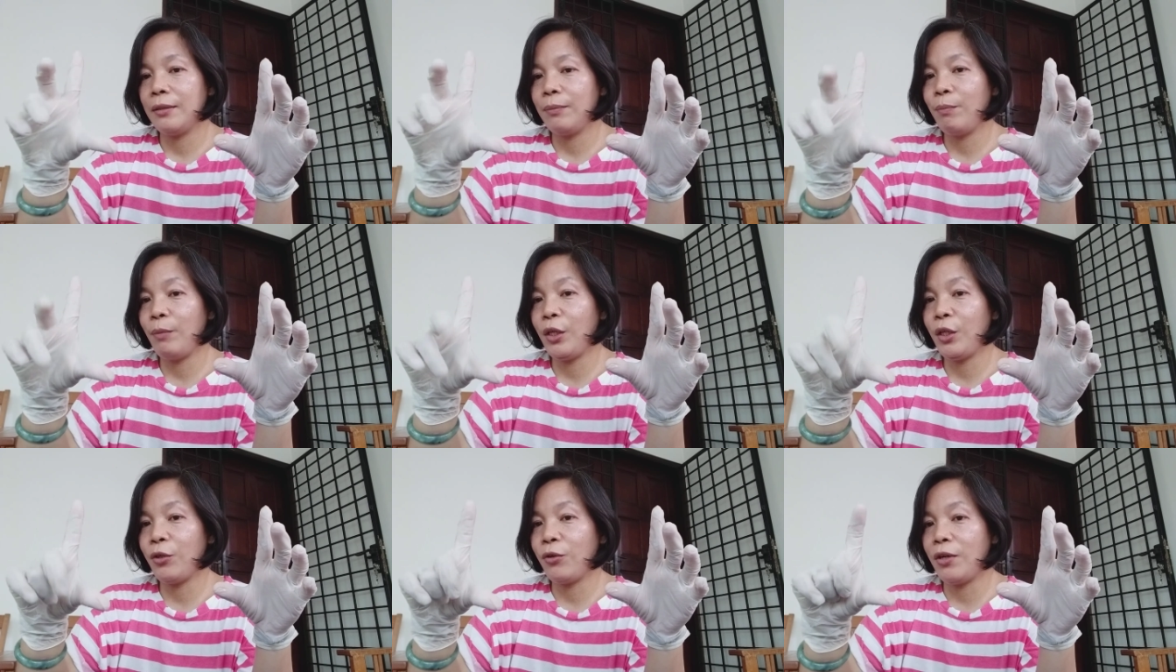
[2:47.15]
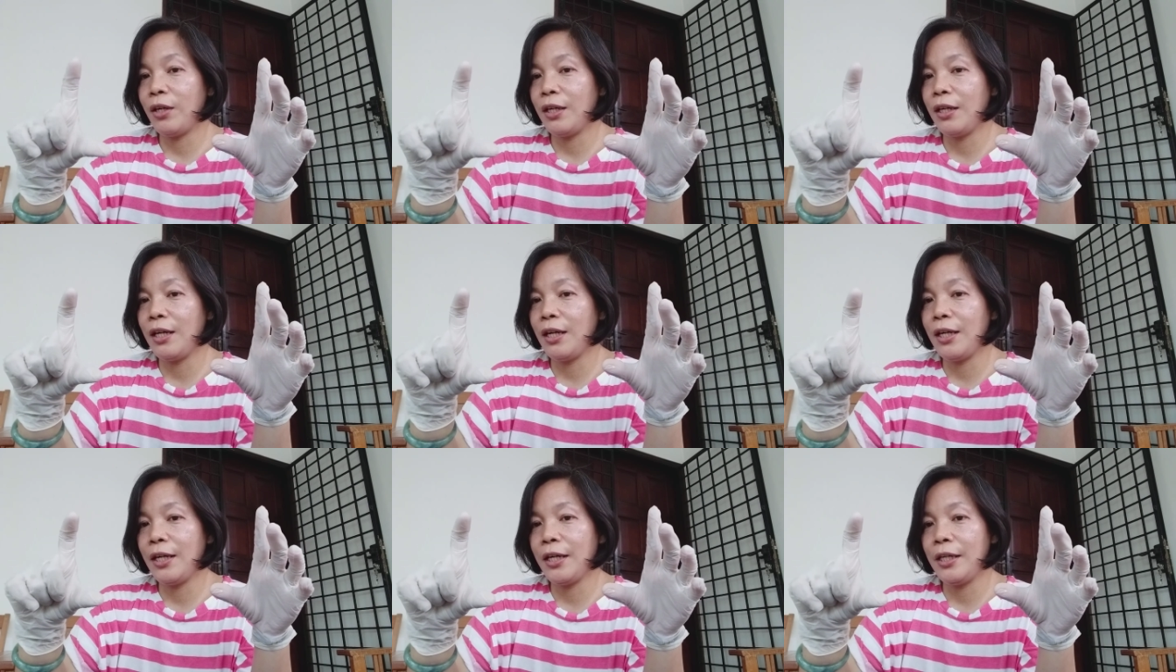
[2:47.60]
pero
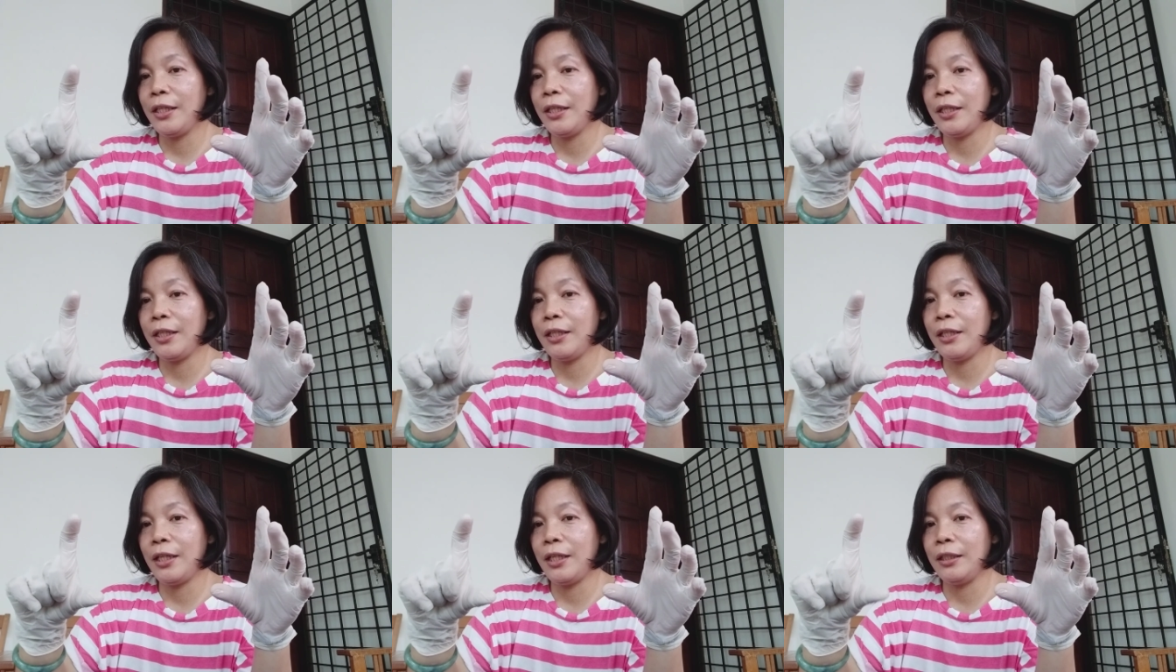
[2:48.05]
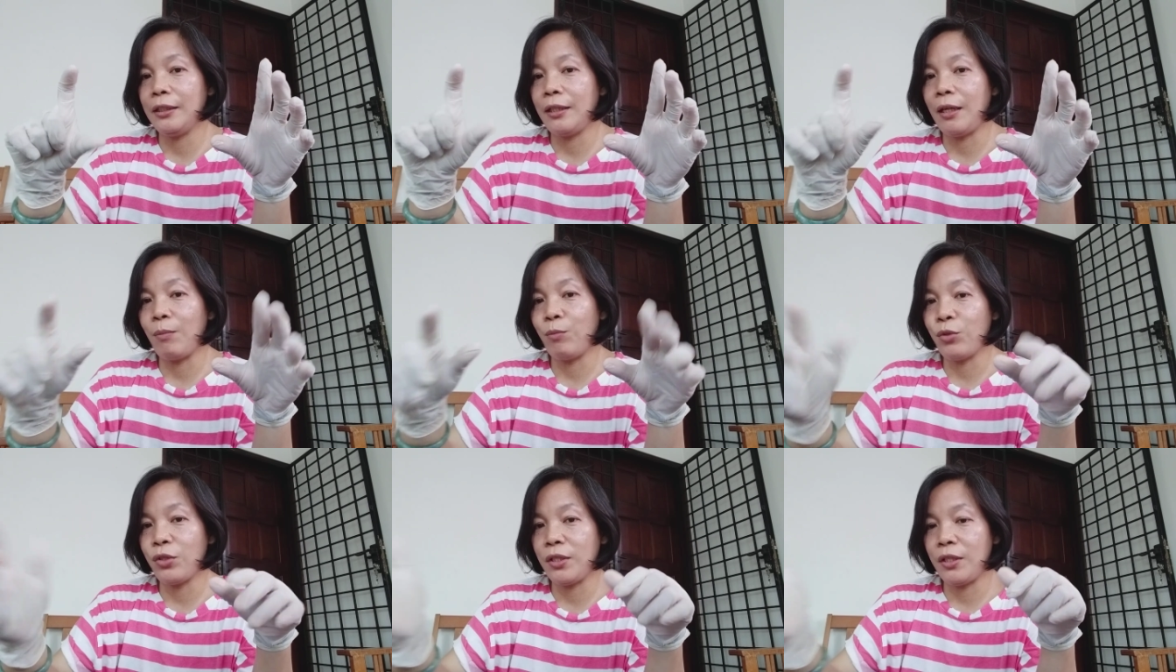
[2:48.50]
hanggang ganyan lang
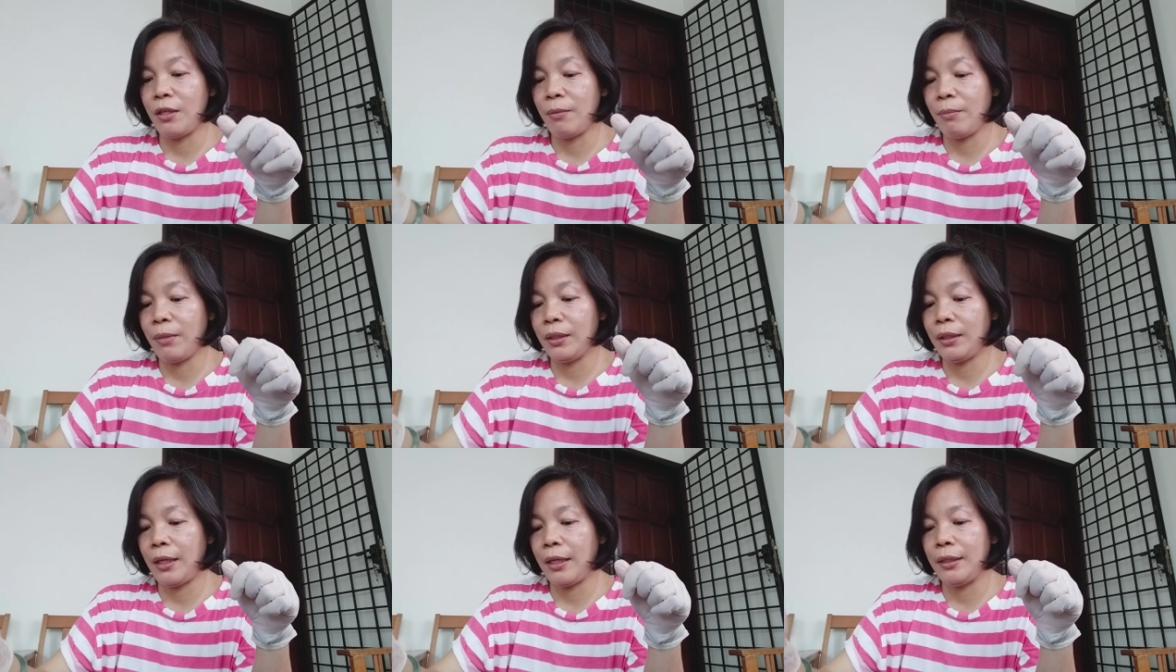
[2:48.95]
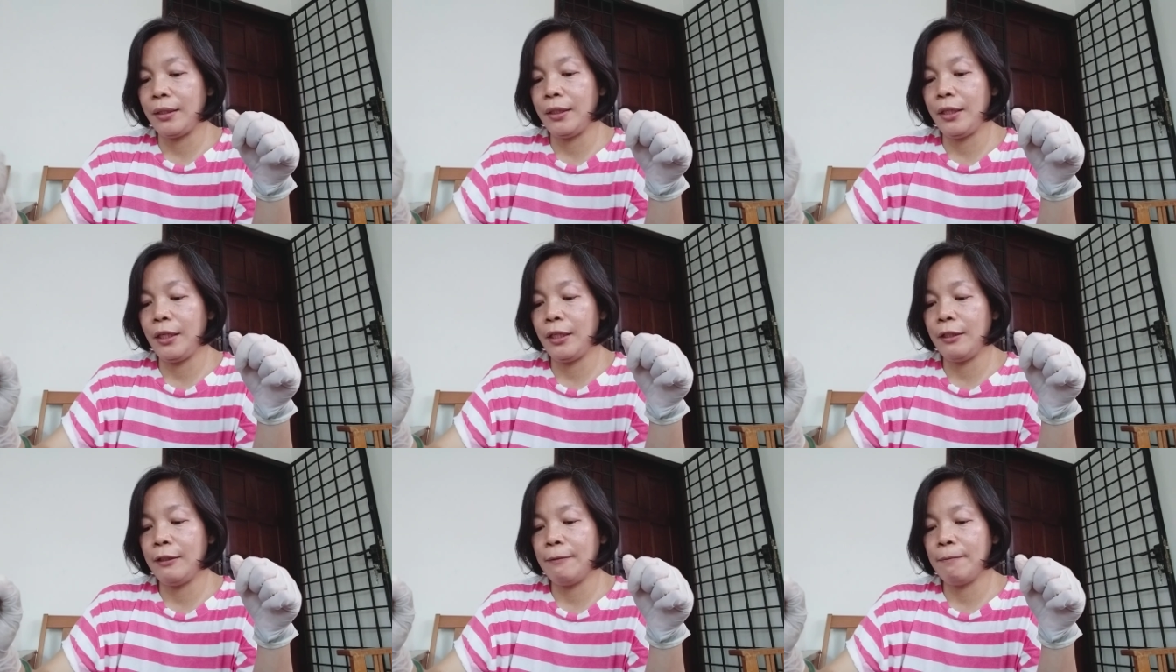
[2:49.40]
tapos namatay
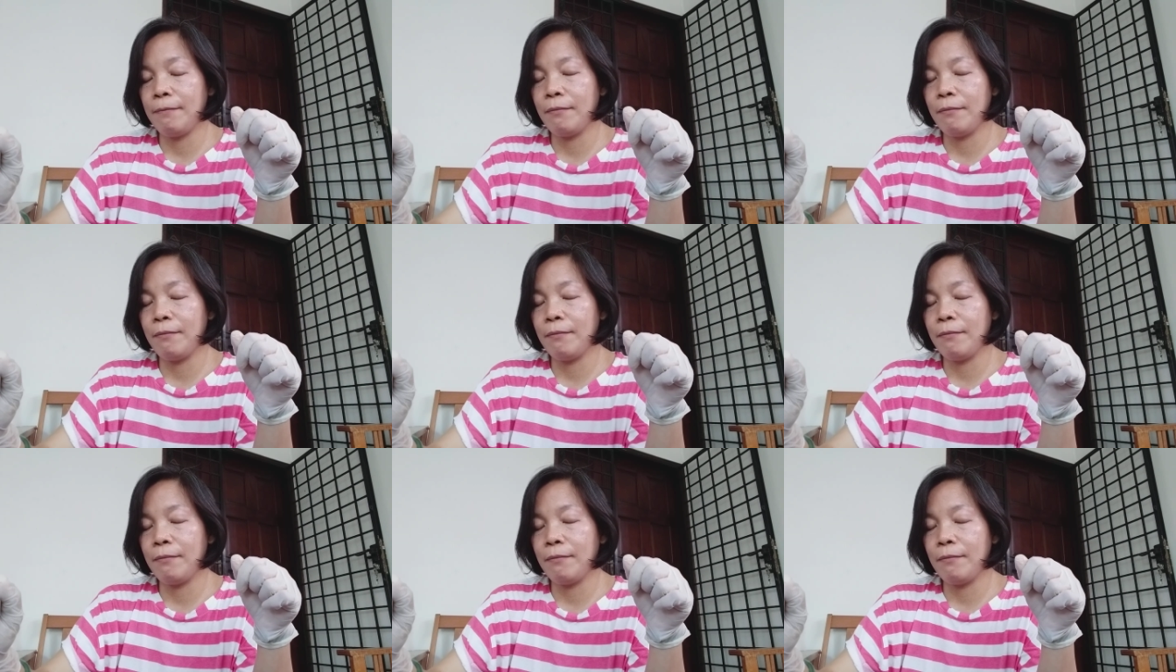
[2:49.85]
din